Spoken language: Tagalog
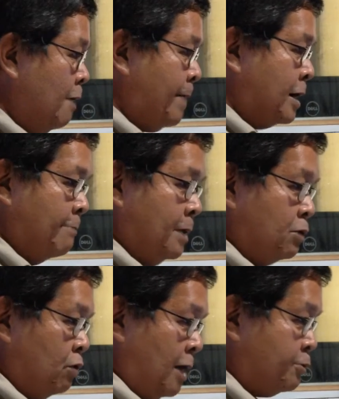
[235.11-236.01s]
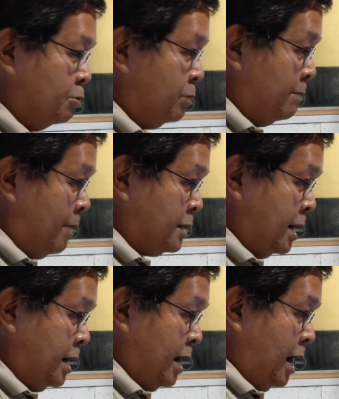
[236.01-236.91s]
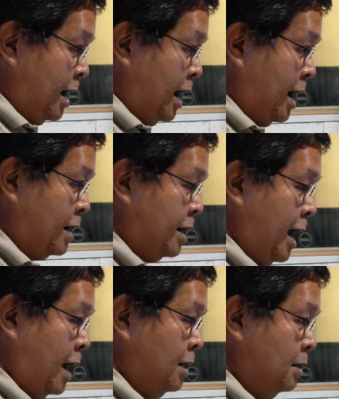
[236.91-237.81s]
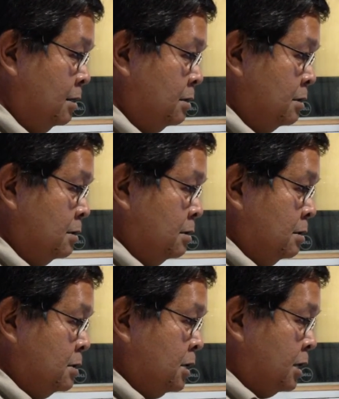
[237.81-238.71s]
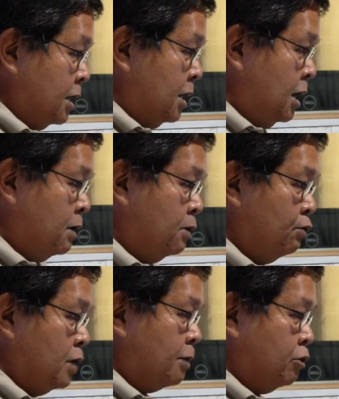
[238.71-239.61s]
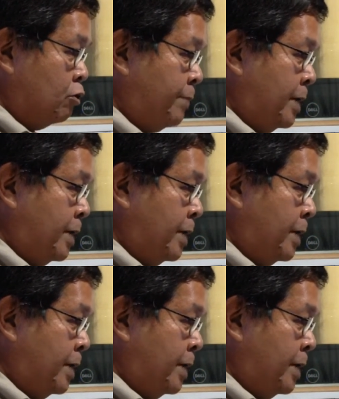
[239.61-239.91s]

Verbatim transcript: para madula ang problema sa iyang kaharian. Certainly, he do that to